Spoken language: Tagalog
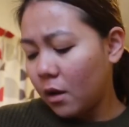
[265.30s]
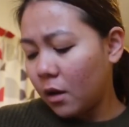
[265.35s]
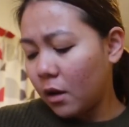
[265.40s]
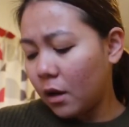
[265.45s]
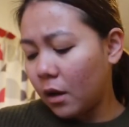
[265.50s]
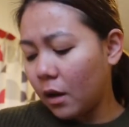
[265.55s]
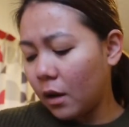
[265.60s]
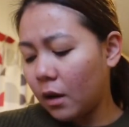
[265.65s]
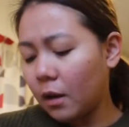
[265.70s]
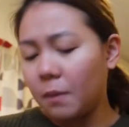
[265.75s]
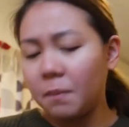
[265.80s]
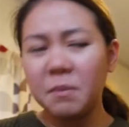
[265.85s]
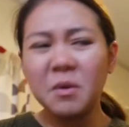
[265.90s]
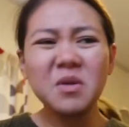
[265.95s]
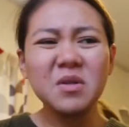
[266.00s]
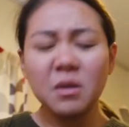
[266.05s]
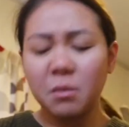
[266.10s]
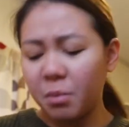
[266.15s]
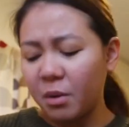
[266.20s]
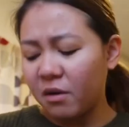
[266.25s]
uh,
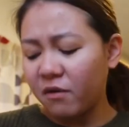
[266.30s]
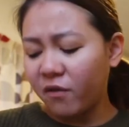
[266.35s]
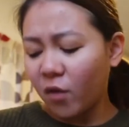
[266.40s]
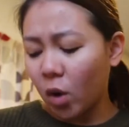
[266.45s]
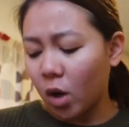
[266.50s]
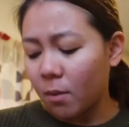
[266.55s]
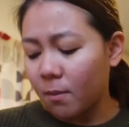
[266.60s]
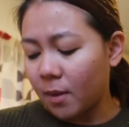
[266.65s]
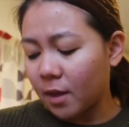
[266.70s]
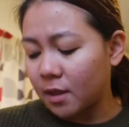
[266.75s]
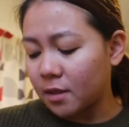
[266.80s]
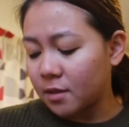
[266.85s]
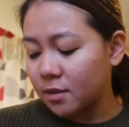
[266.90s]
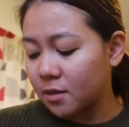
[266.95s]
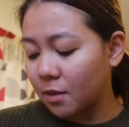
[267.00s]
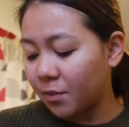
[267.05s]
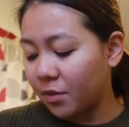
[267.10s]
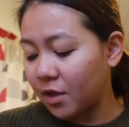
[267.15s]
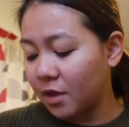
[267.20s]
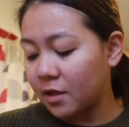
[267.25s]
music performance,
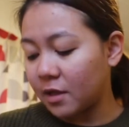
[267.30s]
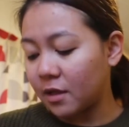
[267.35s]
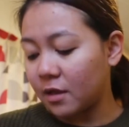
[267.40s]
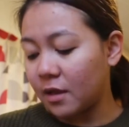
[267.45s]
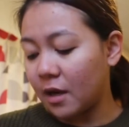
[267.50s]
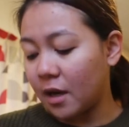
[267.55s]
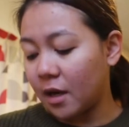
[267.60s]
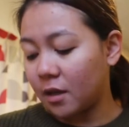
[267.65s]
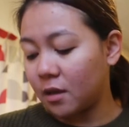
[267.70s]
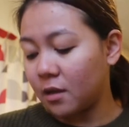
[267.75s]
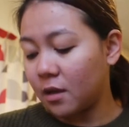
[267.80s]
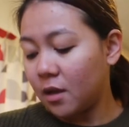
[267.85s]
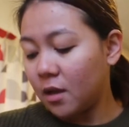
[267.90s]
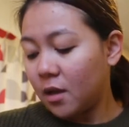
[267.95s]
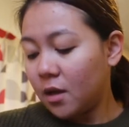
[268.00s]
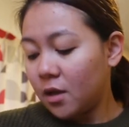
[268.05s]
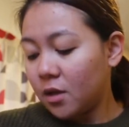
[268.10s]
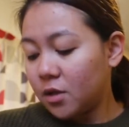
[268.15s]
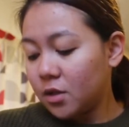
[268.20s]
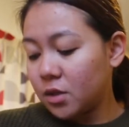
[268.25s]
something like that.
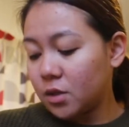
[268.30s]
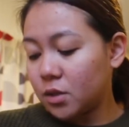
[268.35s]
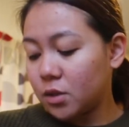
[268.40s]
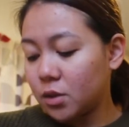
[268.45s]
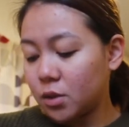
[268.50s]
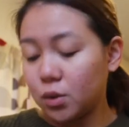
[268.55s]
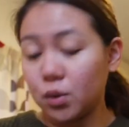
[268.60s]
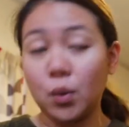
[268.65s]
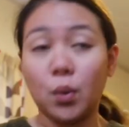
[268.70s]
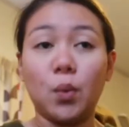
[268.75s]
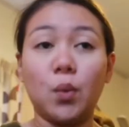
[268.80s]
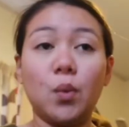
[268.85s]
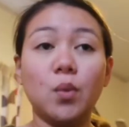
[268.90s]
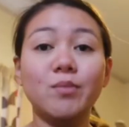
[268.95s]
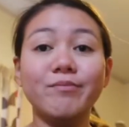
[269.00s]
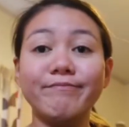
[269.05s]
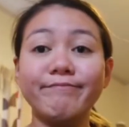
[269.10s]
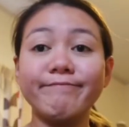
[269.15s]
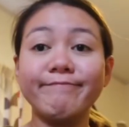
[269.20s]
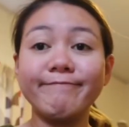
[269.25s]
So,
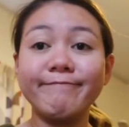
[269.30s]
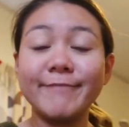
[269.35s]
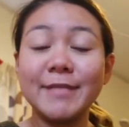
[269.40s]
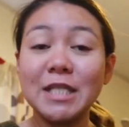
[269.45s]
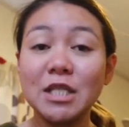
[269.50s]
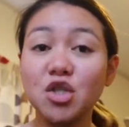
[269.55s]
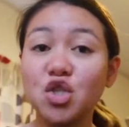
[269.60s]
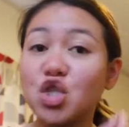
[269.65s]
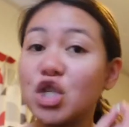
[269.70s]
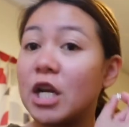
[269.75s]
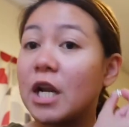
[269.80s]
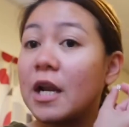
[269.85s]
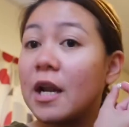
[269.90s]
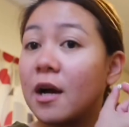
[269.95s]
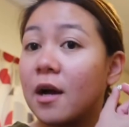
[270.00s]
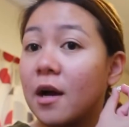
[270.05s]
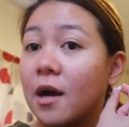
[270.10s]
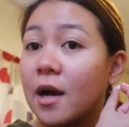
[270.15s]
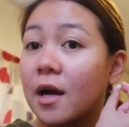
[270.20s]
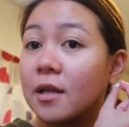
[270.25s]
chill
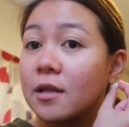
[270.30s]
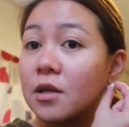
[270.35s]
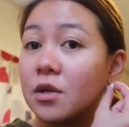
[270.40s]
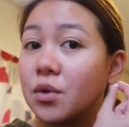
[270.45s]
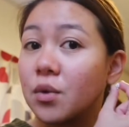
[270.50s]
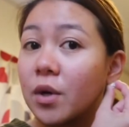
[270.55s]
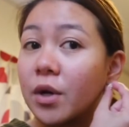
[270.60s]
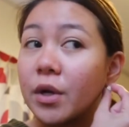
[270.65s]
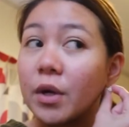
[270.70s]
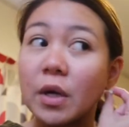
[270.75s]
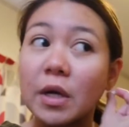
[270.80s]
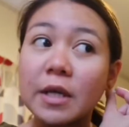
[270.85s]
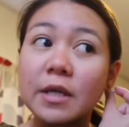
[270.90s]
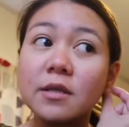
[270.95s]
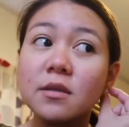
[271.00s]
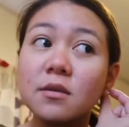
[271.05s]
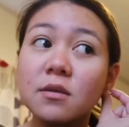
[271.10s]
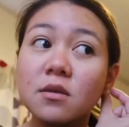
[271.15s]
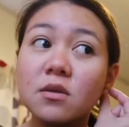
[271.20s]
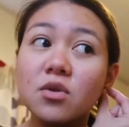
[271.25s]
lang ang ate nyo
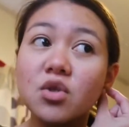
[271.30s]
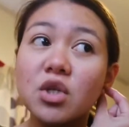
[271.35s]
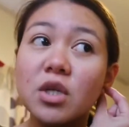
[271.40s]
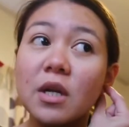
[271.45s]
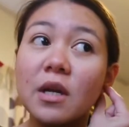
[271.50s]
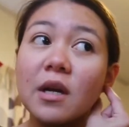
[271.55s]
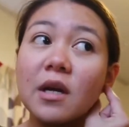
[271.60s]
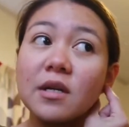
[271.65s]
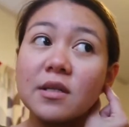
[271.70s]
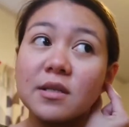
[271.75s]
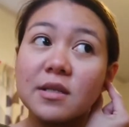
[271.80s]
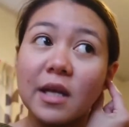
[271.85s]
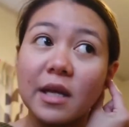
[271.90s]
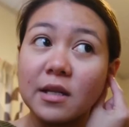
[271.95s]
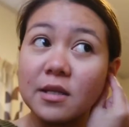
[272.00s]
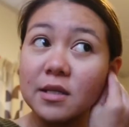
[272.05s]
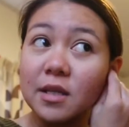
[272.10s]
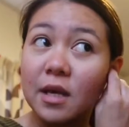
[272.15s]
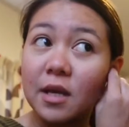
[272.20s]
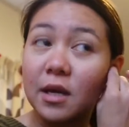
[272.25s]
ngayon. Chill lang
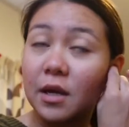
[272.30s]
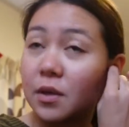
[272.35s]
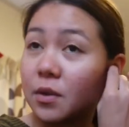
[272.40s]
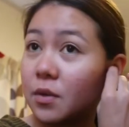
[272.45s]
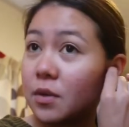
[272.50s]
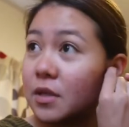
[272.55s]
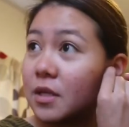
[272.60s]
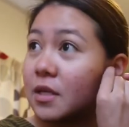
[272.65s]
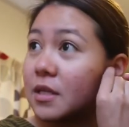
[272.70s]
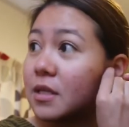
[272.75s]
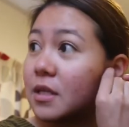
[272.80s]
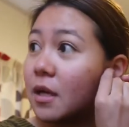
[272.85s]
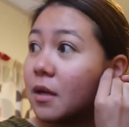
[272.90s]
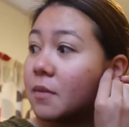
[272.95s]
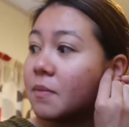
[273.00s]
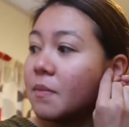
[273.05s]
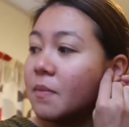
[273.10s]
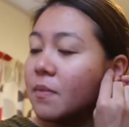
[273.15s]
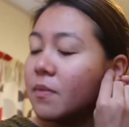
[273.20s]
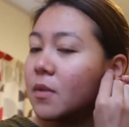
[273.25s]
sensei ngayon. Kasi,
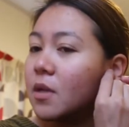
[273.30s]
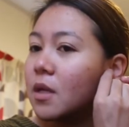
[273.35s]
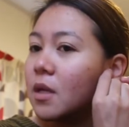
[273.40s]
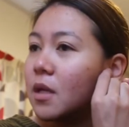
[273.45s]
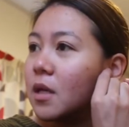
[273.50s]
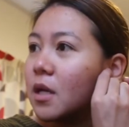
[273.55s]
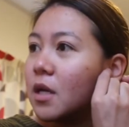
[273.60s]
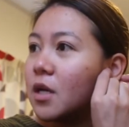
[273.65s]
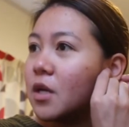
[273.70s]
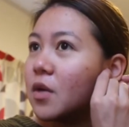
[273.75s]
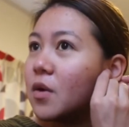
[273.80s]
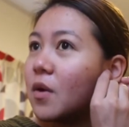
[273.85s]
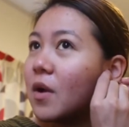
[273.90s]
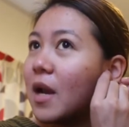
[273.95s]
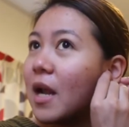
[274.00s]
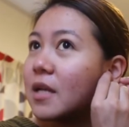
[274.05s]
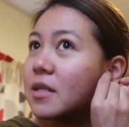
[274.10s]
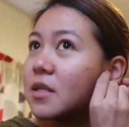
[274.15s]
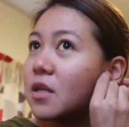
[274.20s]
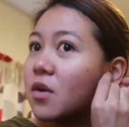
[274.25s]
yung
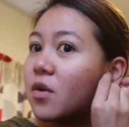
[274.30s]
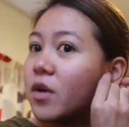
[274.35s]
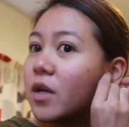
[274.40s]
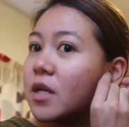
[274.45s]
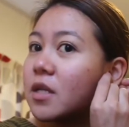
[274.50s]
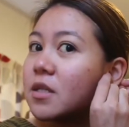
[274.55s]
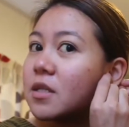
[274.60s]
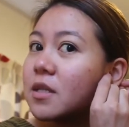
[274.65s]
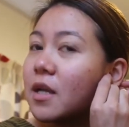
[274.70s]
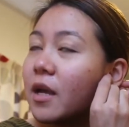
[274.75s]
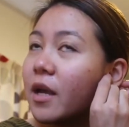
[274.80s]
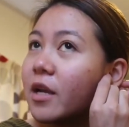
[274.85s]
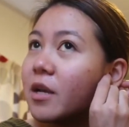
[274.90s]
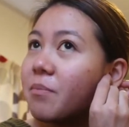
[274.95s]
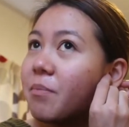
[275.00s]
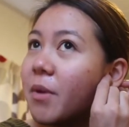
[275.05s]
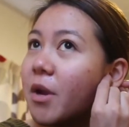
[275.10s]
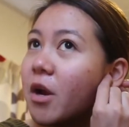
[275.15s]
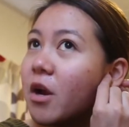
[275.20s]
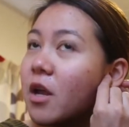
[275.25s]
klase ko is
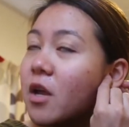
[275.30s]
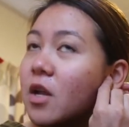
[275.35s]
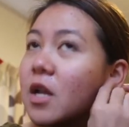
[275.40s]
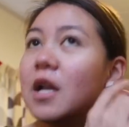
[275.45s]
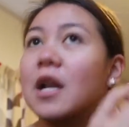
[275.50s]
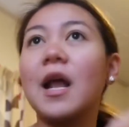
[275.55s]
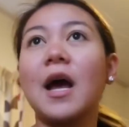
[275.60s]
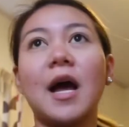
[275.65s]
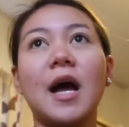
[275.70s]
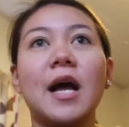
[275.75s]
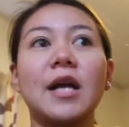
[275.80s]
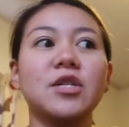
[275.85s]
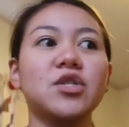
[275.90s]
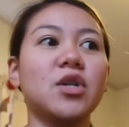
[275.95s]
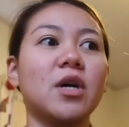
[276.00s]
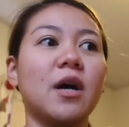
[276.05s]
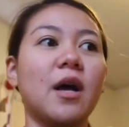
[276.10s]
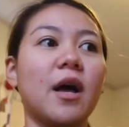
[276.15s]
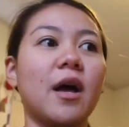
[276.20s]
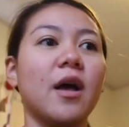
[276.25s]
second period lang at
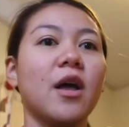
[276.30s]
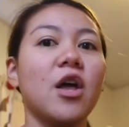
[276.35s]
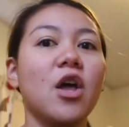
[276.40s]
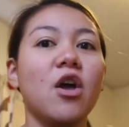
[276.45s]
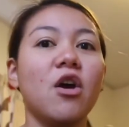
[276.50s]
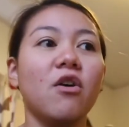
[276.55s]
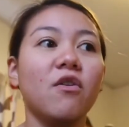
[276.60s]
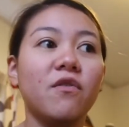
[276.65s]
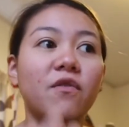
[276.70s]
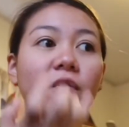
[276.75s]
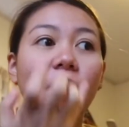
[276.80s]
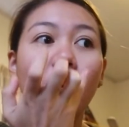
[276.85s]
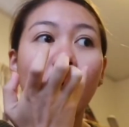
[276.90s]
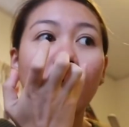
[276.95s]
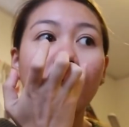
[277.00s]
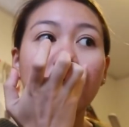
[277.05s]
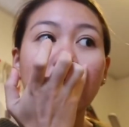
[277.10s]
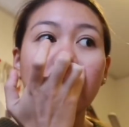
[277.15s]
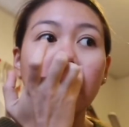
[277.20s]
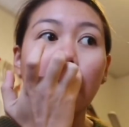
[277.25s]
saka
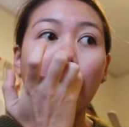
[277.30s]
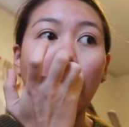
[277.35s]
fourth